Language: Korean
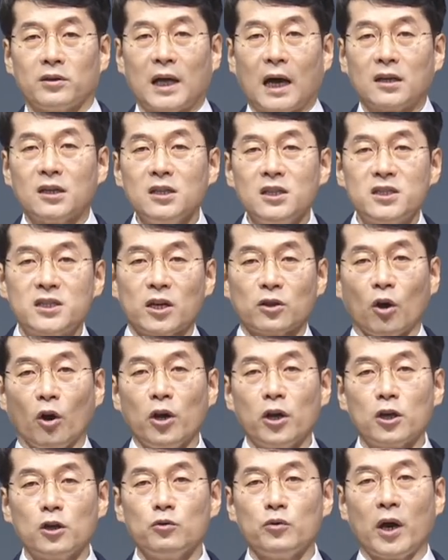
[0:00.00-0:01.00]
나는 이제
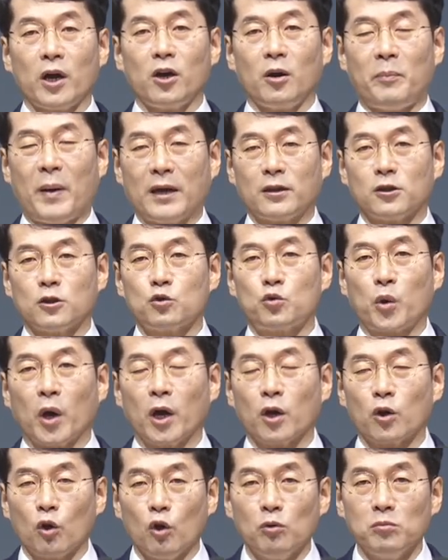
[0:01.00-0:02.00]
너희를 위하여 받는
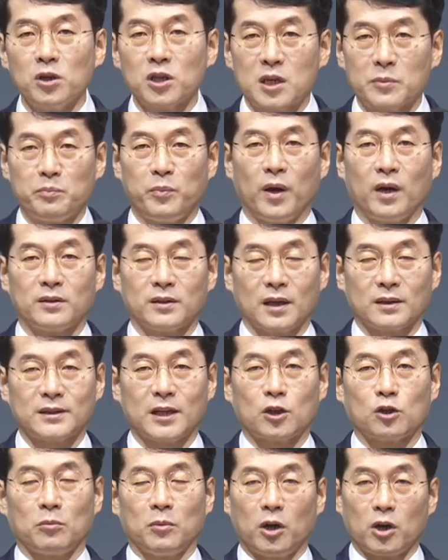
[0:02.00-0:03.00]
괴로움을 기뻐한다.
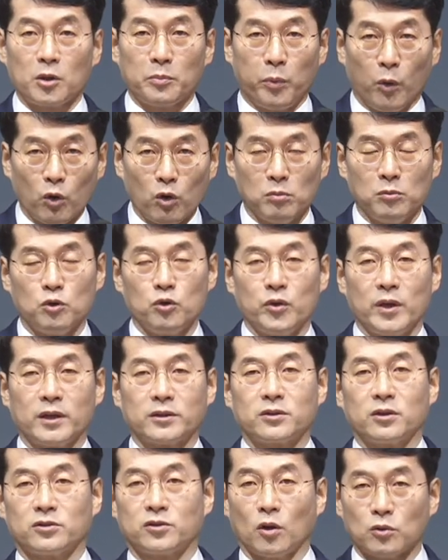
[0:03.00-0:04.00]
사도 바울이 복음을
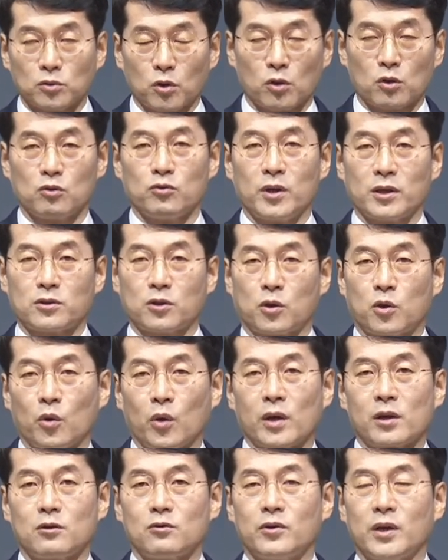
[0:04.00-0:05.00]
위해서, 성도를 위해서,
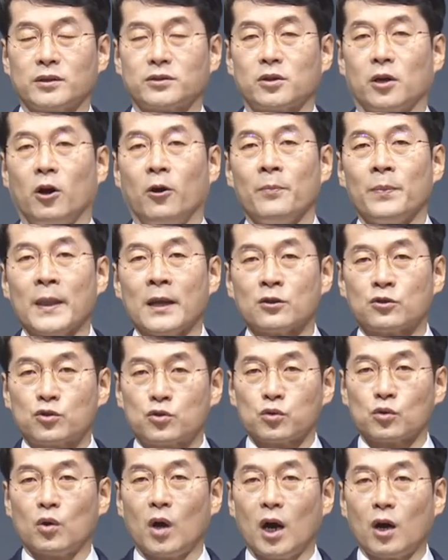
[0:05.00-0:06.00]
교회를 위해서
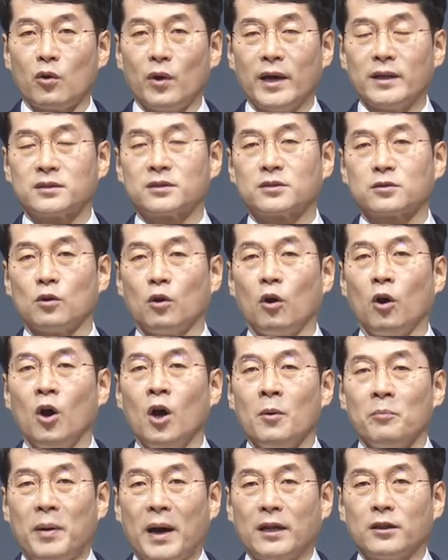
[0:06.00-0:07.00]
수고하고
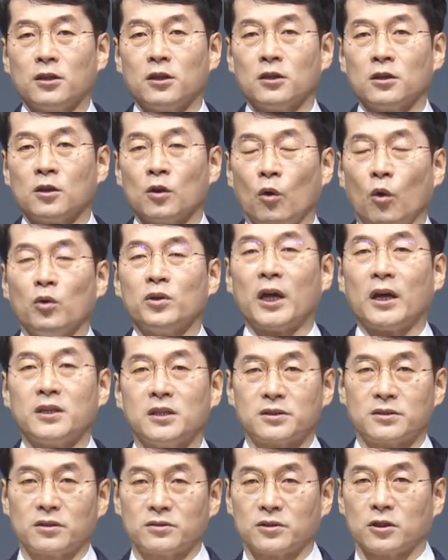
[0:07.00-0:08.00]
애쓰고 받는 고난이
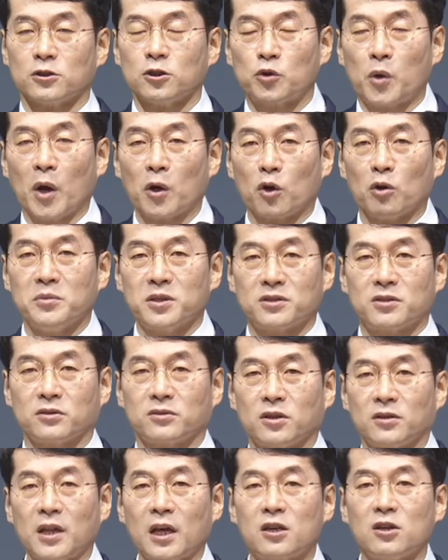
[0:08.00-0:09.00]
있었어요. 그 괴로움이
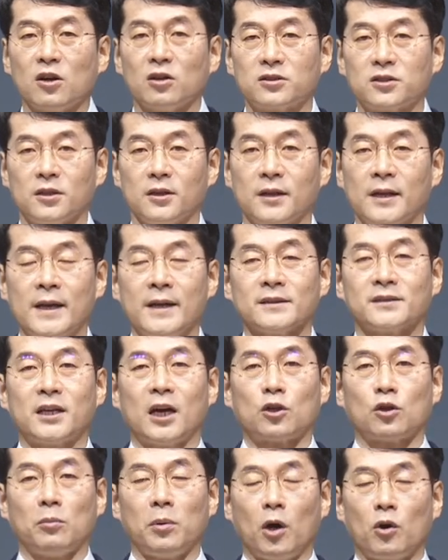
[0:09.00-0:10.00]
있었어요. 근데 그것을
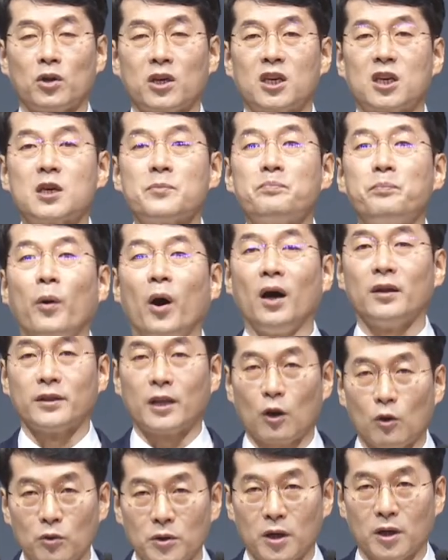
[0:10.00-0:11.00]
사도 바울이
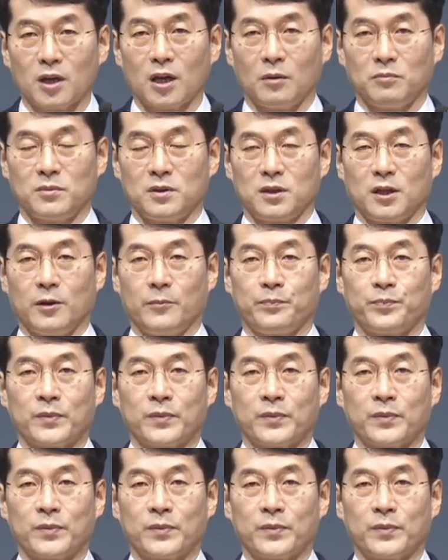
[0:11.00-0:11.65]
기뻐한다고 얘기합니다.